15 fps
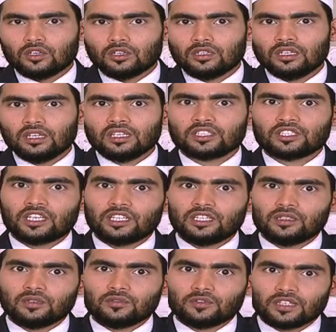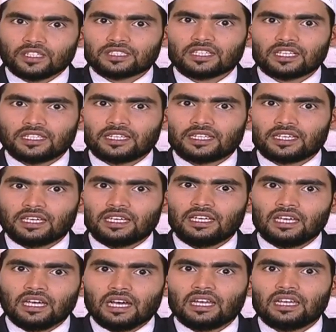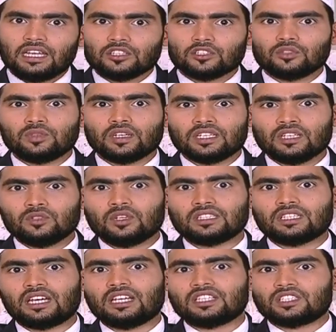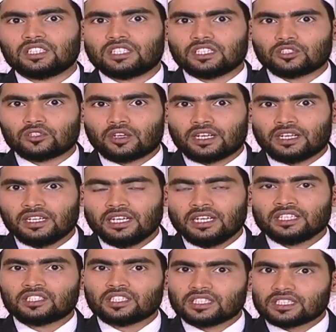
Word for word: তখন সেই ফেরেস্তাদেরকে আল্লাহ সুবাহ হওয়া তালা জিজ্ঞেস করেন